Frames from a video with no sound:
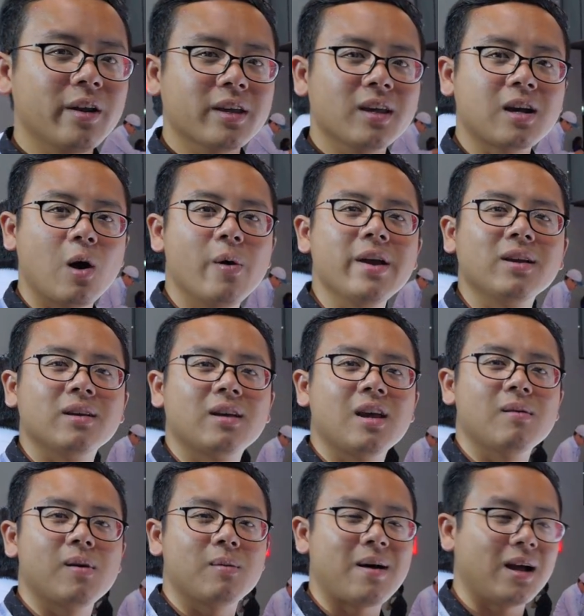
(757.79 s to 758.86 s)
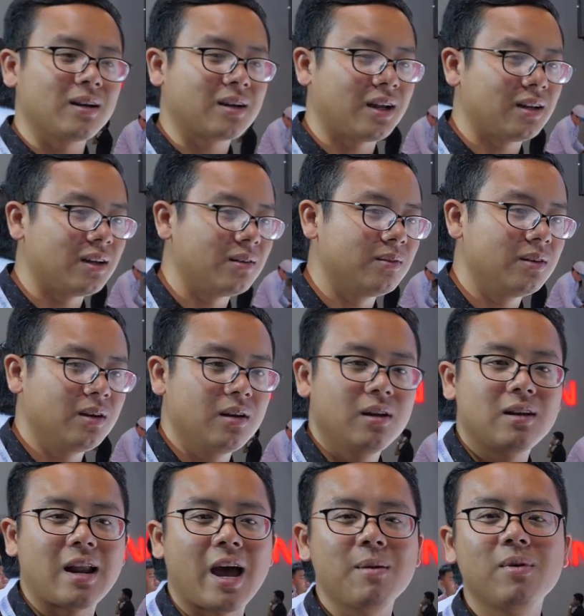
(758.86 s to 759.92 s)
là cái cấu hình khi mà bạn cần
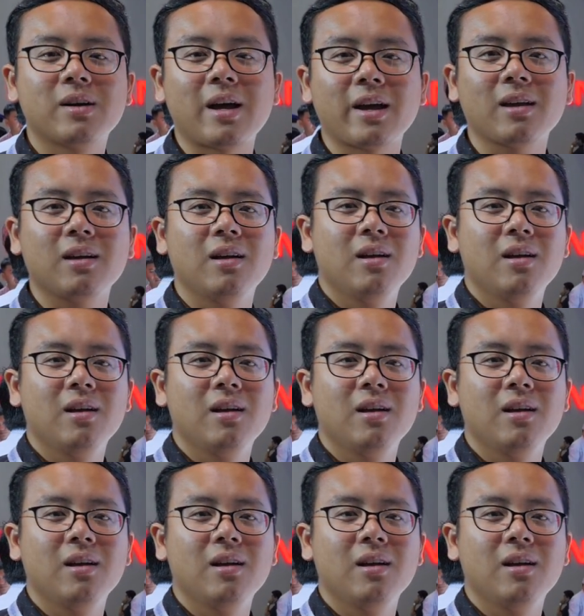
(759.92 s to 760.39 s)
lái một cách